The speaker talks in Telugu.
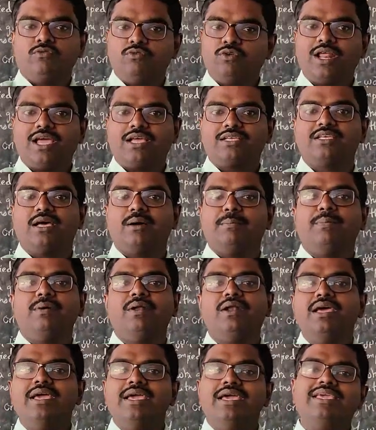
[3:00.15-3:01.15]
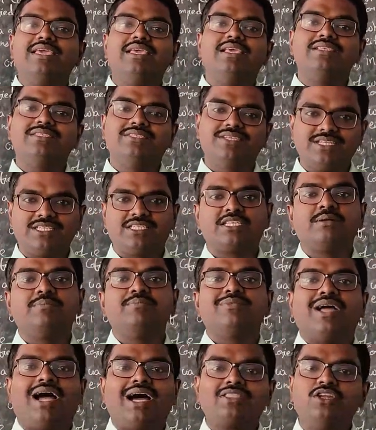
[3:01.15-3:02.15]
ఫర్ ఎగ్జాంపుల్ హీఈస్ రిచ్
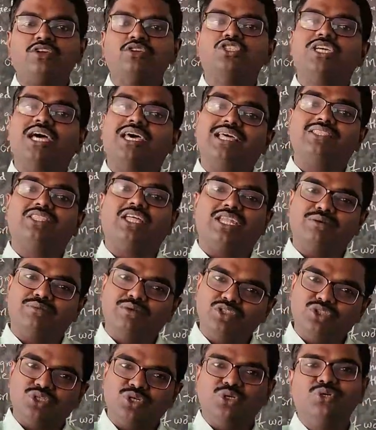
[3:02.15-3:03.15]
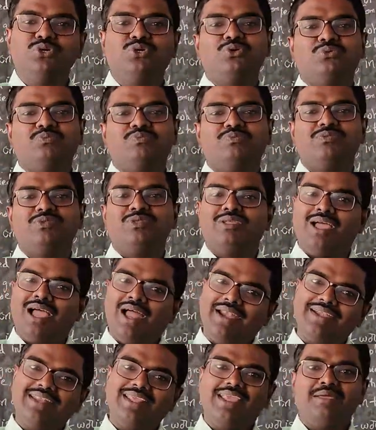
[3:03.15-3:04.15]
అతడు చాలా ధనవంతుడు
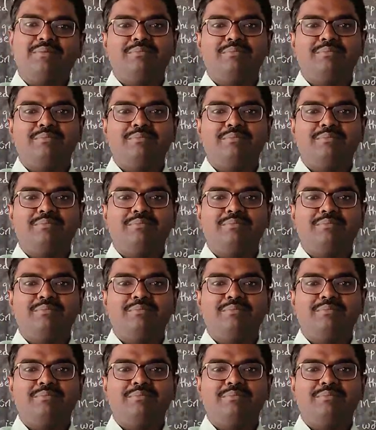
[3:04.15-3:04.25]
అంటే